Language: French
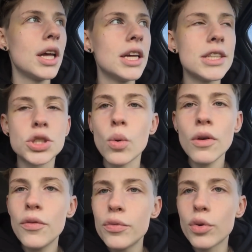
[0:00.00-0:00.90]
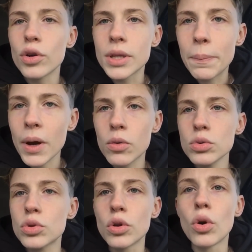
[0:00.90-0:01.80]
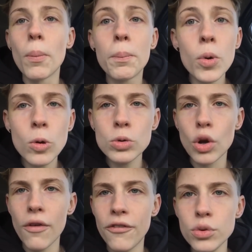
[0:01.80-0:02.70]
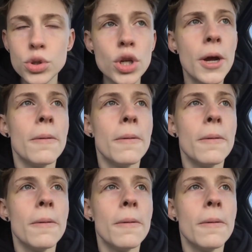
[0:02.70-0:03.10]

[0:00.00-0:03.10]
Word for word: Et je crois que vous vous rendez pas compte que dans beaucoup de refuges,